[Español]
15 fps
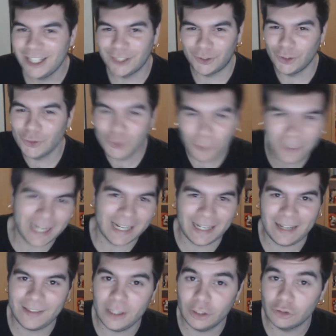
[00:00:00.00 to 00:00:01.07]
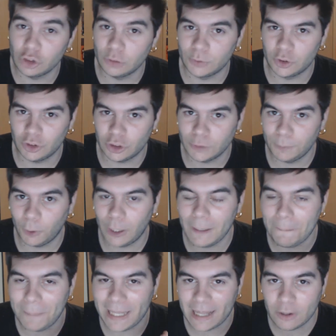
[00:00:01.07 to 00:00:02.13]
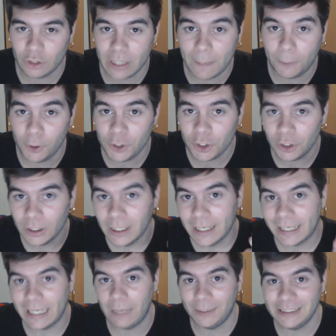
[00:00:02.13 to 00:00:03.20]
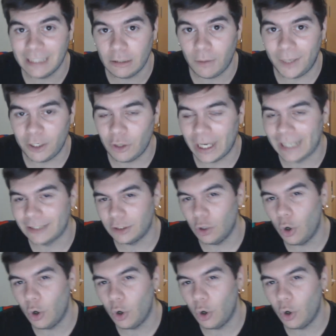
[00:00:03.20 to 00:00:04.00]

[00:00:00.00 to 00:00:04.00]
y estoy súper agradecido a todos vosotros por el pedazo de apoyo que le habéis dado a Mario Kart.